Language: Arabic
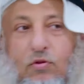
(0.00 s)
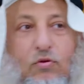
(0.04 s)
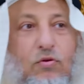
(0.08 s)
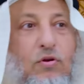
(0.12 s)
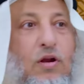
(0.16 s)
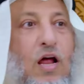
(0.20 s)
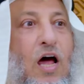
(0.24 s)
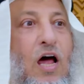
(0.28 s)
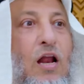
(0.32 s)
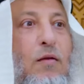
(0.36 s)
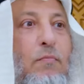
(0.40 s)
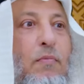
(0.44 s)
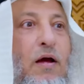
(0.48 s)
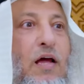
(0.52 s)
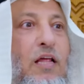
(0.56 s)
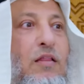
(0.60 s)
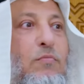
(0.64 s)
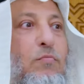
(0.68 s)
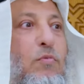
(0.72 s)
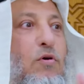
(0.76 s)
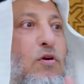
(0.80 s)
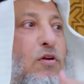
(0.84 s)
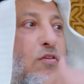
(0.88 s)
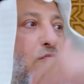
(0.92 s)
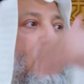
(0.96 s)
تكون
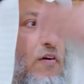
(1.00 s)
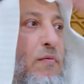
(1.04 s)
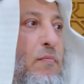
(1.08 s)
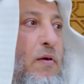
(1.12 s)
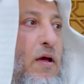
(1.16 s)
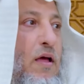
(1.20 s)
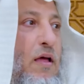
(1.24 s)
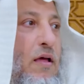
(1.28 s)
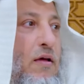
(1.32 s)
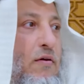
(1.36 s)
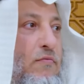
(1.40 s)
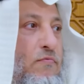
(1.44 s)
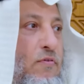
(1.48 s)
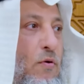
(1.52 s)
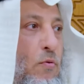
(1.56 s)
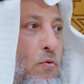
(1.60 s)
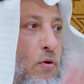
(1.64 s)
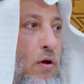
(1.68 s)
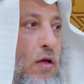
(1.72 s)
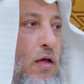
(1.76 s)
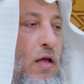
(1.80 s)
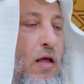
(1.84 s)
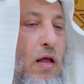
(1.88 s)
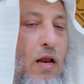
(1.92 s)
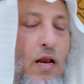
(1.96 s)
أربعة برد فما
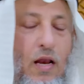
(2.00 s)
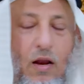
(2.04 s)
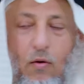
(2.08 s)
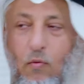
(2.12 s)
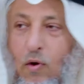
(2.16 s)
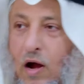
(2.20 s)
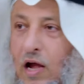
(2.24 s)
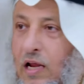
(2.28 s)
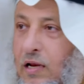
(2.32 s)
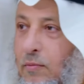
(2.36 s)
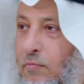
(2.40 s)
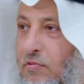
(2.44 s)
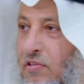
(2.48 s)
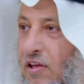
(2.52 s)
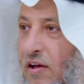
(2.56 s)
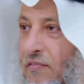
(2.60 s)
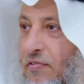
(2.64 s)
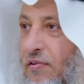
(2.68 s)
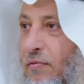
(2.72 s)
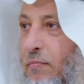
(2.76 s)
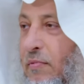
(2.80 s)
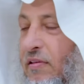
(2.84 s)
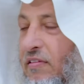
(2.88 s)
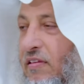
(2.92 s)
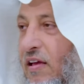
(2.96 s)
فوق لو واحد
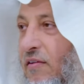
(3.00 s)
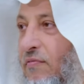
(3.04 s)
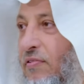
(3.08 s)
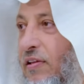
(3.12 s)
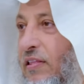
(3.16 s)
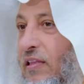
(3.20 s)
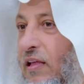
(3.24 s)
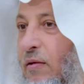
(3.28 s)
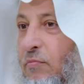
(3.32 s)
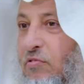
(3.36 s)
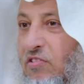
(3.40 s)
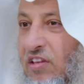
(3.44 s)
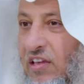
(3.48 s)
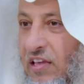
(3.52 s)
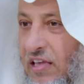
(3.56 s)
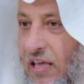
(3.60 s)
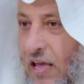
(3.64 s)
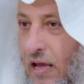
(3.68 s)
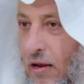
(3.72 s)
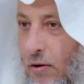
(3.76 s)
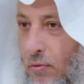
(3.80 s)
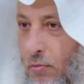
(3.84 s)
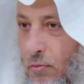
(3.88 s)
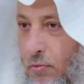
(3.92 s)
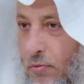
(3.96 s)
مسافر مسافة 50
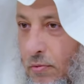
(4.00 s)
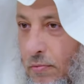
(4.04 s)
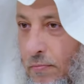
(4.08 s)
كيلو